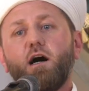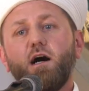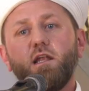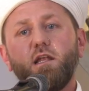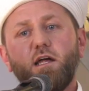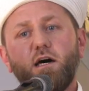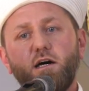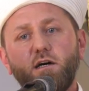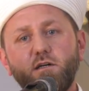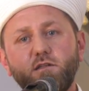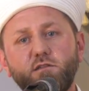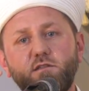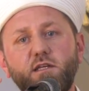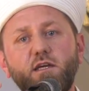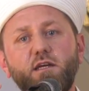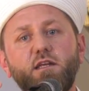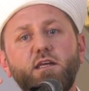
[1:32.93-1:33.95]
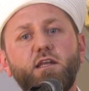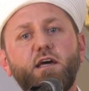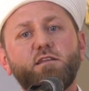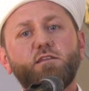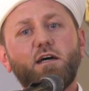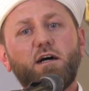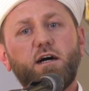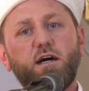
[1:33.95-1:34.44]
Allah'ın dinine
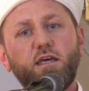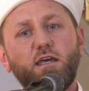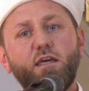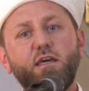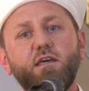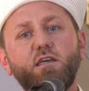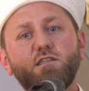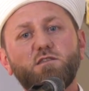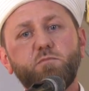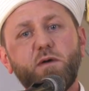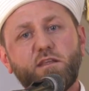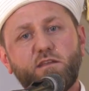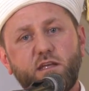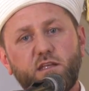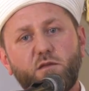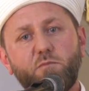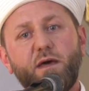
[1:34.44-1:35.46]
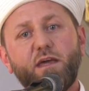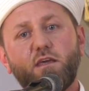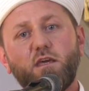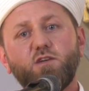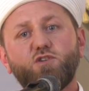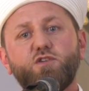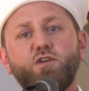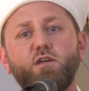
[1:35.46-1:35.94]
daha iyi hizmet etmek
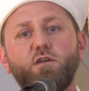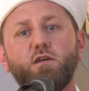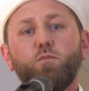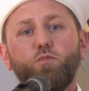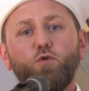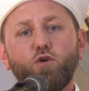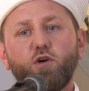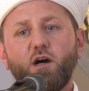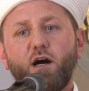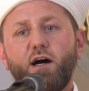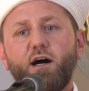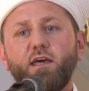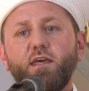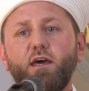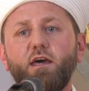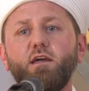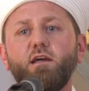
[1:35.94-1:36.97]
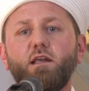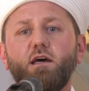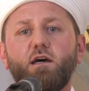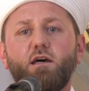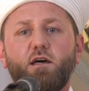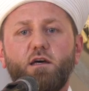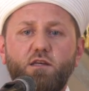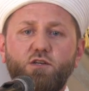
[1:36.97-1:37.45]
için bu
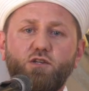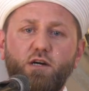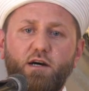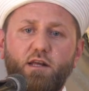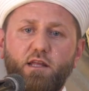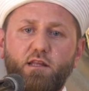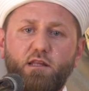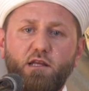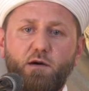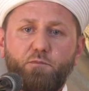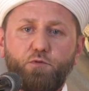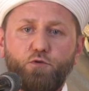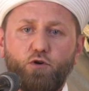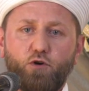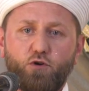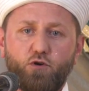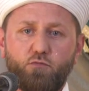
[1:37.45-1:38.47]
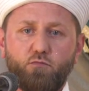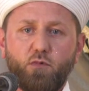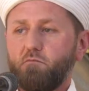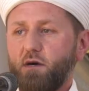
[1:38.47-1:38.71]
gayeyle ticaret yapıyorum.